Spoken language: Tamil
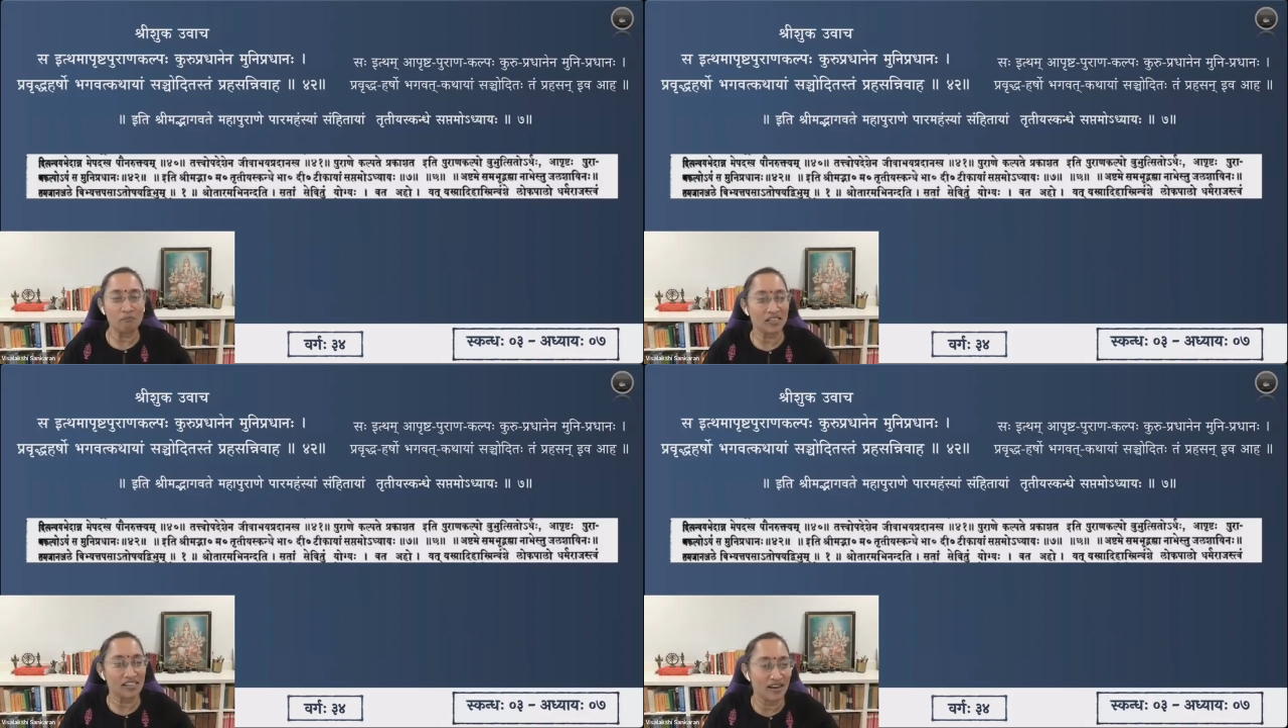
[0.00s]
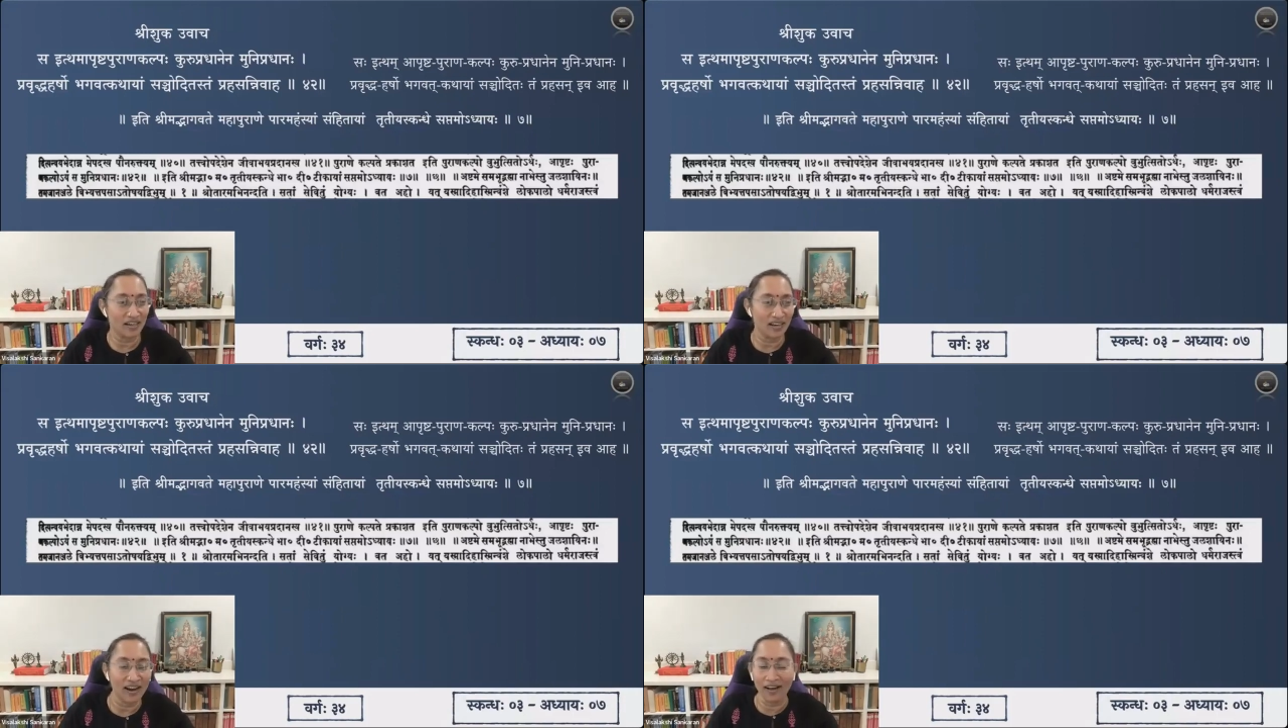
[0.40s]

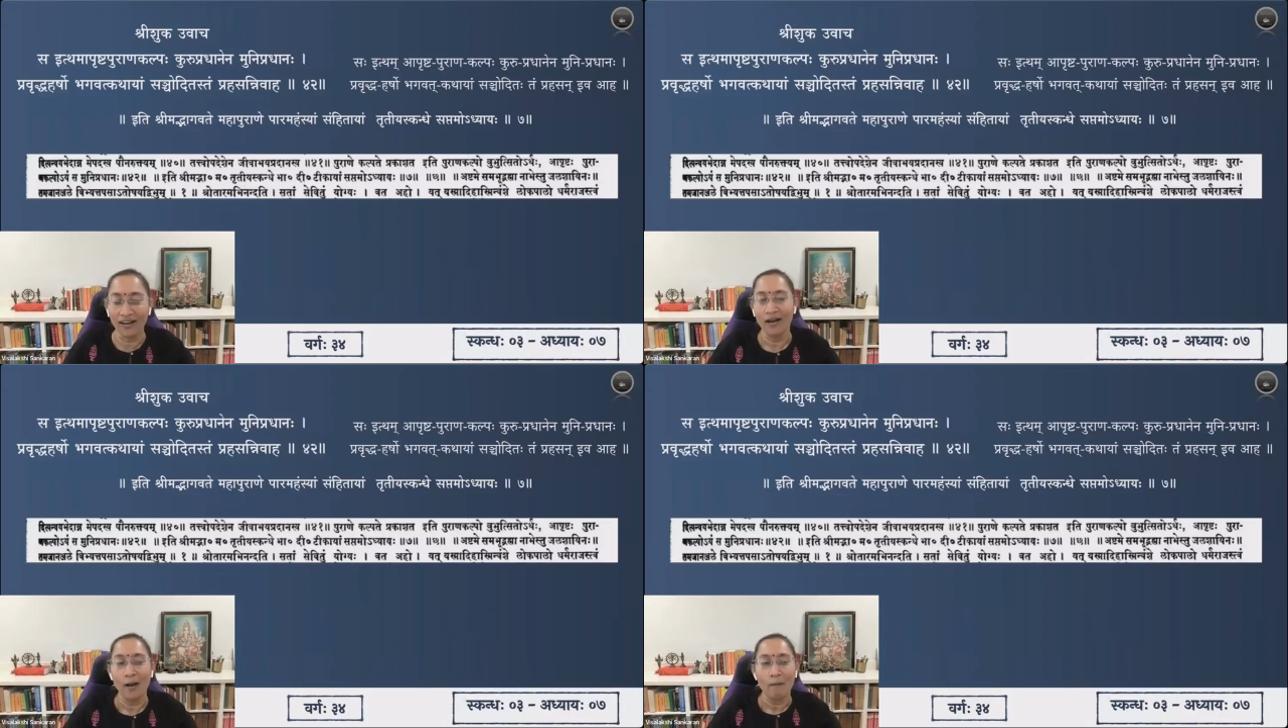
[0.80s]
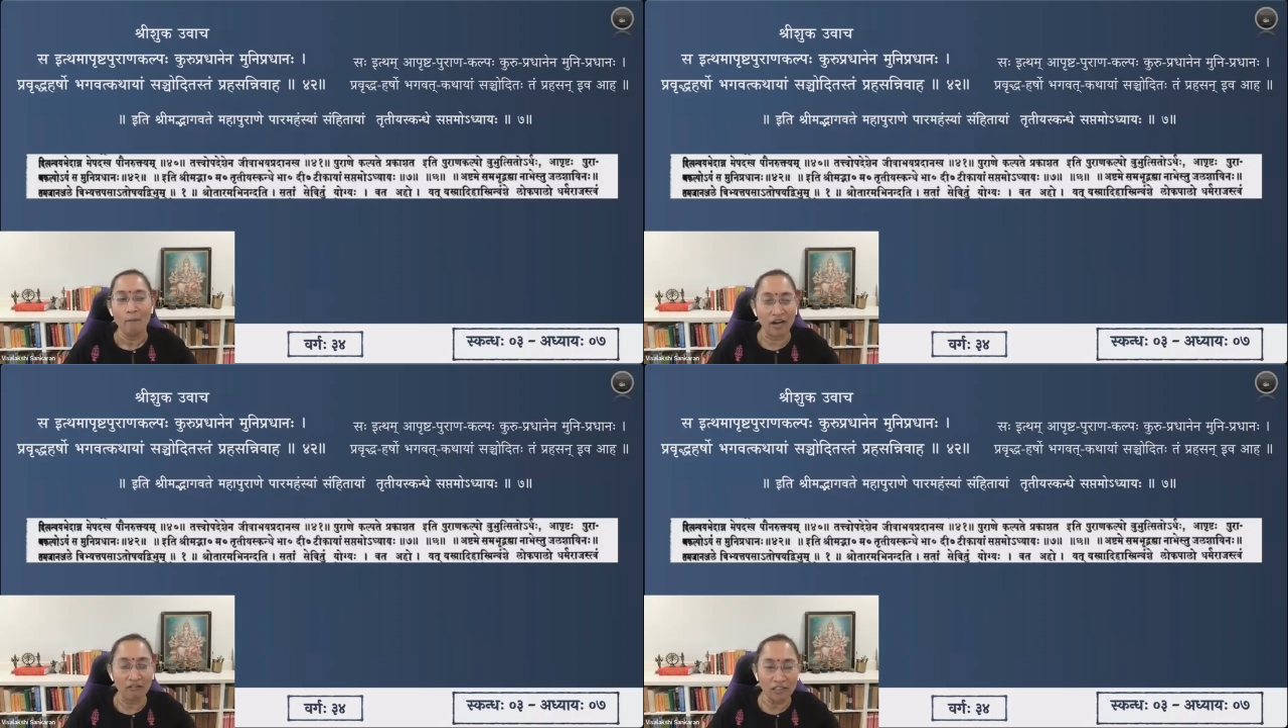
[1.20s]
பிரதானா
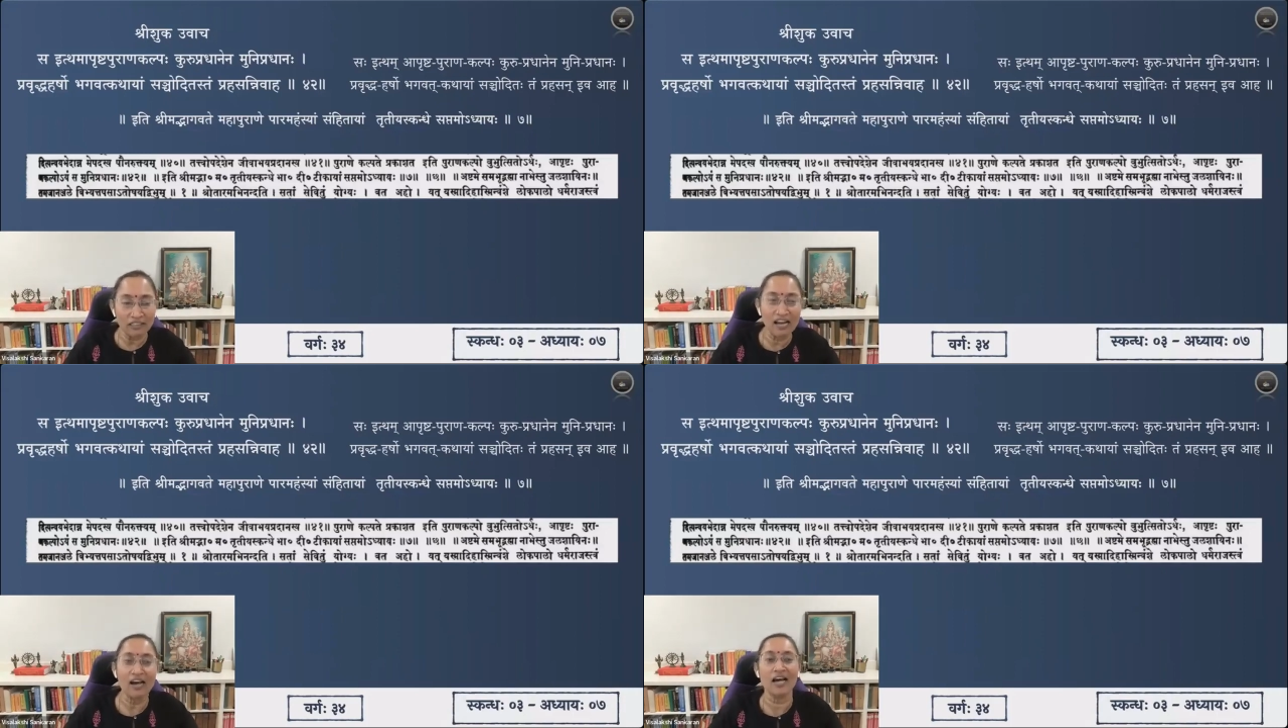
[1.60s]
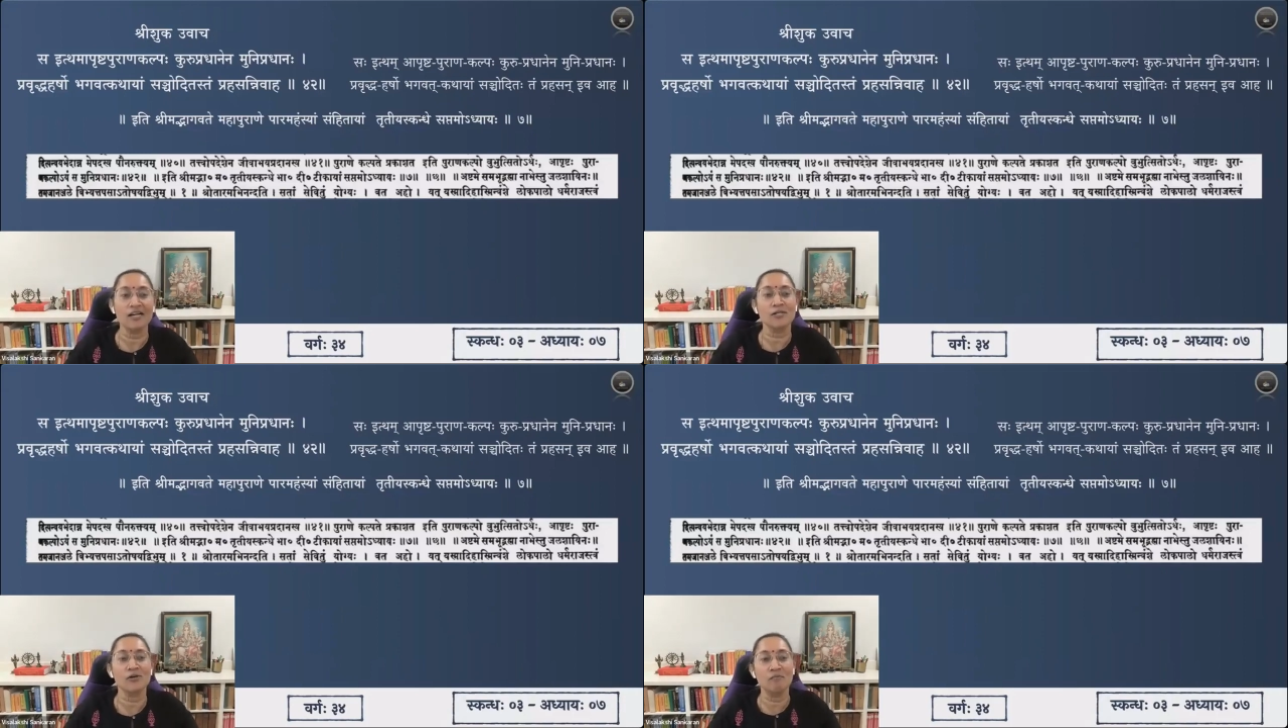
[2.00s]
பிரவருத்த
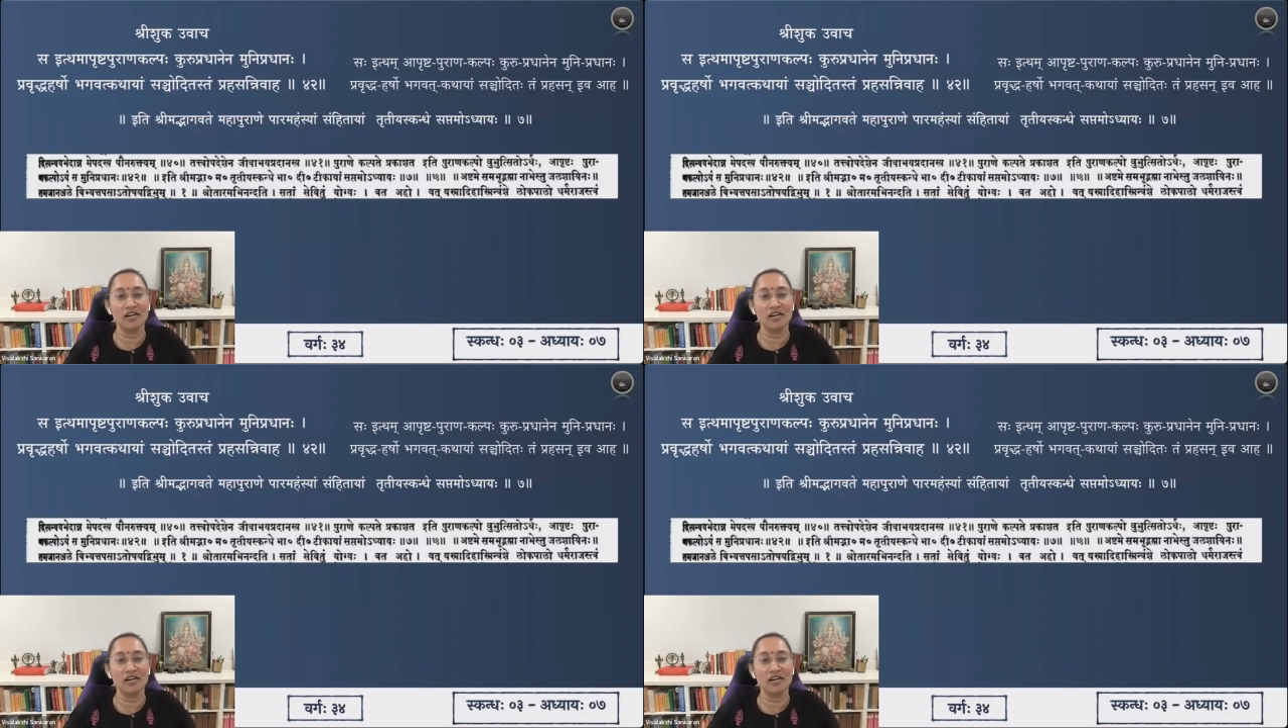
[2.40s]
ஹர்ஷோ